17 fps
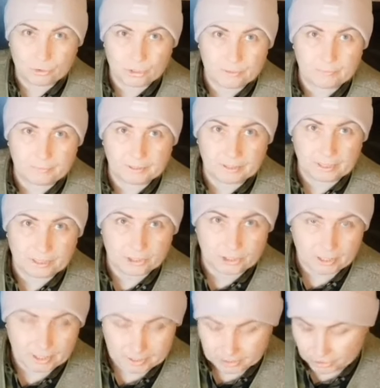но жизнь
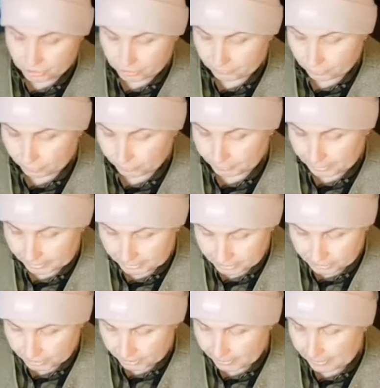продолжается, живем
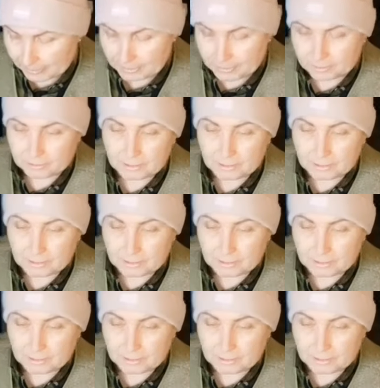дальше.